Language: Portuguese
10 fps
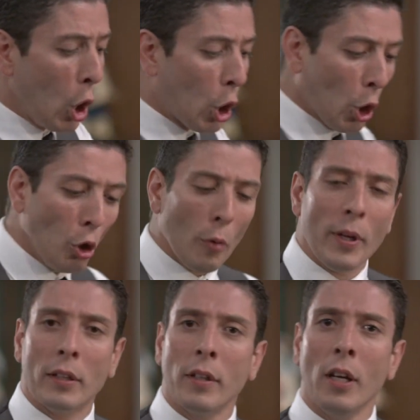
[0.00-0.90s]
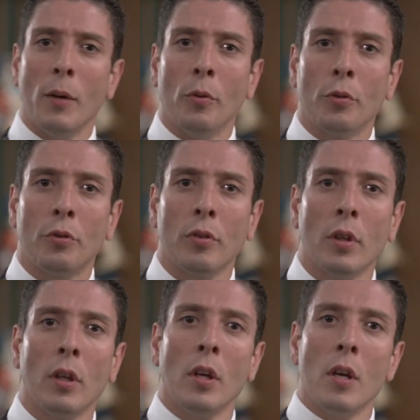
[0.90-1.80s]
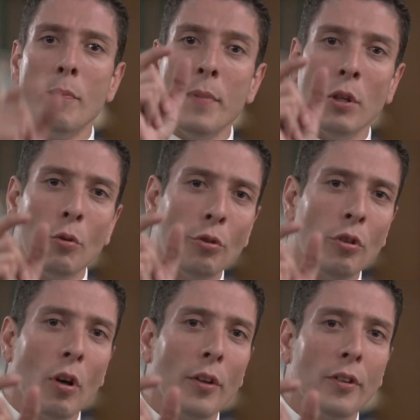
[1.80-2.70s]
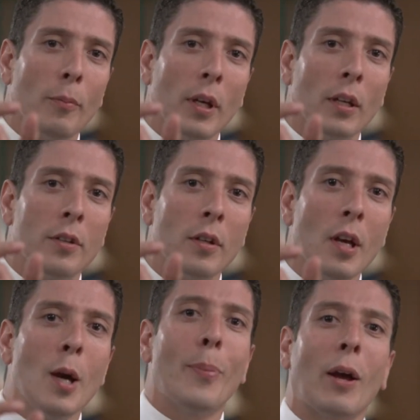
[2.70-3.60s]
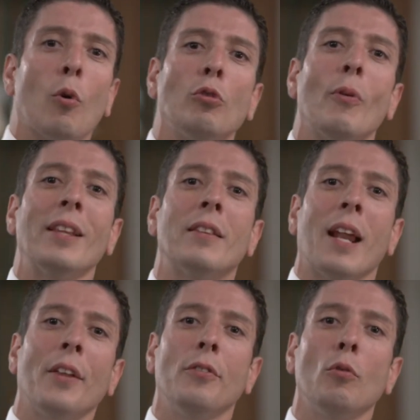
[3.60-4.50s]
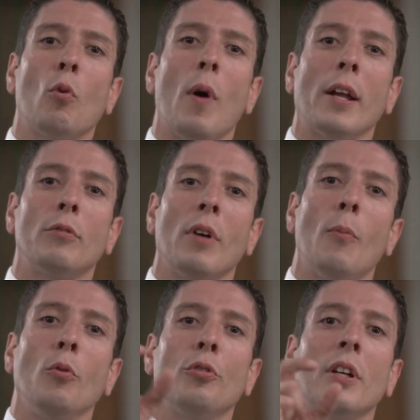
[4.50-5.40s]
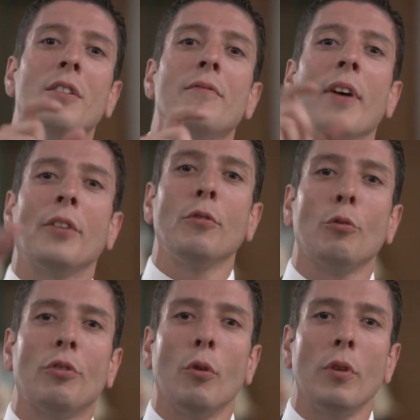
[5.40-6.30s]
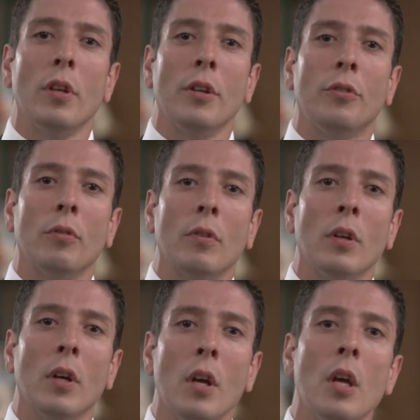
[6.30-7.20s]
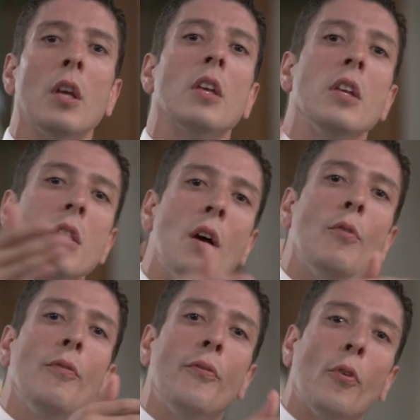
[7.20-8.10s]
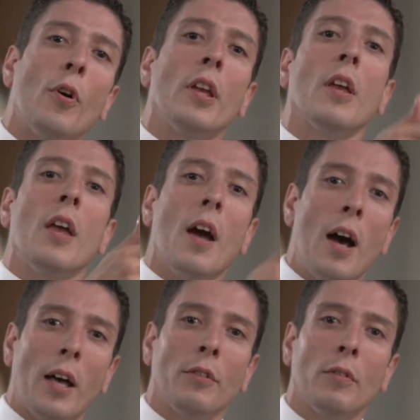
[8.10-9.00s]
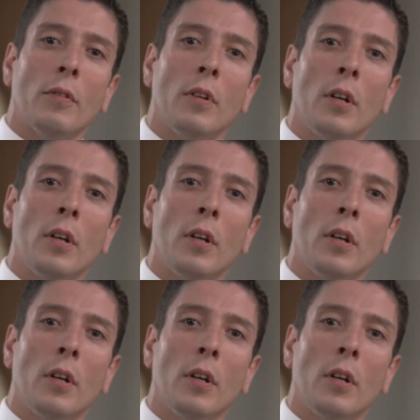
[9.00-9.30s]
Cronometramos minuciosamente para quando eu entrasse no quarto a música tivesse no seu início. E não foi errado.